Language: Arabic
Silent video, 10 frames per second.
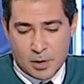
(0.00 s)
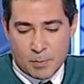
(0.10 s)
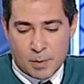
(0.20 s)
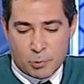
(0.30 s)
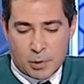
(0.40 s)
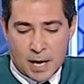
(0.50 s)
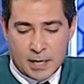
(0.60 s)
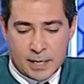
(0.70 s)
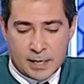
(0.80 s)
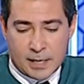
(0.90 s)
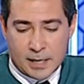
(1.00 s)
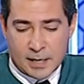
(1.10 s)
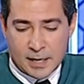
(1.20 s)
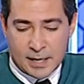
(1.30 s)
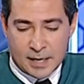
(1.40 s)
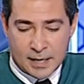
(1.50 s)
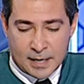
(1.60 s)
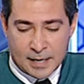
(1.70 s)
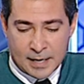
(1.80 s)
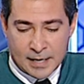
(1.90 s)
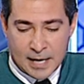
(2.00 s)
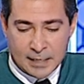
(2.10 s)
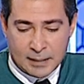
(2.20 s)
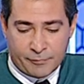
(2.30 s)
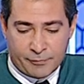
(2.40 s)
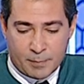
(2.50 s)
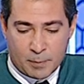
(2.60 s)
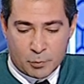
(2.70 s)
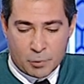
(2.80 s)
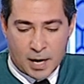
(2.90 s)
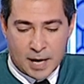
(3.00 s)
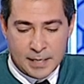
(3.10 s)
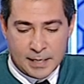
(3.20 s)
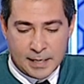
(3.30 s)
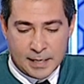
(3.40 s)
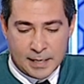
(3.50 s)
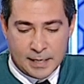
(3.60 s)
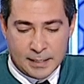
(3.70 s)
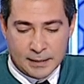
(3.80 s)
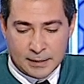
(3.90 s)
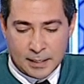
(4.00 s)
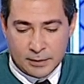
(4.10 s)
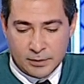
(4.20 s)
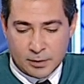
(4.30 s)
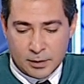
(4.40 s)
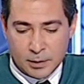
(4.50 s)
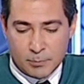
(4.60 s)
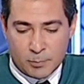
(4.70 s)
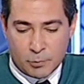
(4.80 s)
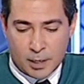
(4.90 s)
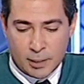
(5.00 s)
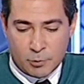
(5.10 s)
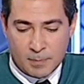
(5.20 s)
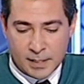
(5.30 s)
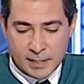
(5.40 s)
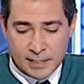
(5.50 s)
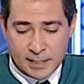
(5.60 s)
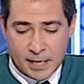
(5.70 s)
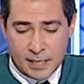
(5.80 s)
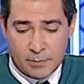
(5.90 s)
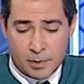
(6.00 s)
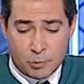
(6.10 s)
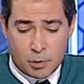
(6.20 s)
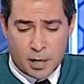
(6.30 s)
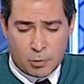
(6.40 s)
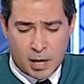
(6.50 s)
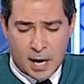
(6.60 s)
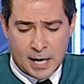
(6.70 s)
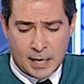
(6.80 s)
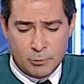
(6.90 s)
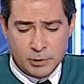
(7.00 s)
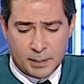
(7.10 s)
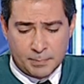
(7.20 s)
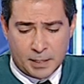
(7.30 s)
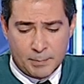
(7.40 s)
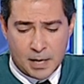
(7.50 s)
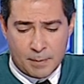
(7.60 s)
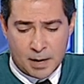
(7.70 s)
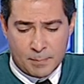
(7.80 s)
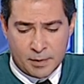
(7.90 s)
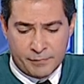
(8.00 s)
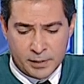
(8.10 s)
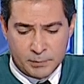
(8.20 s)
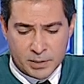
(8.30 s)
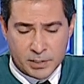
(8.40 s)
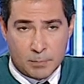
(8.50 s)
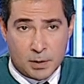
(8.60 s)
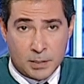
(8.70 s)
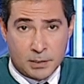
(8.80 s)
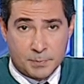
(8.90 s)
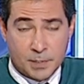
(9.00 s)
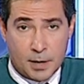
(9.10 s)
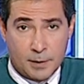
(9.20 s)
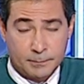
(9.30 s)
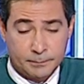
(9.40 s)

مبروك عليك آه الهدف مبروك عليك آه، ثلاث آه نقاط مبروك عليك المركز الثاني مبروك على كل حاجه حلوه انت بتعملها مع فرقه مصر المقاصه بصراحه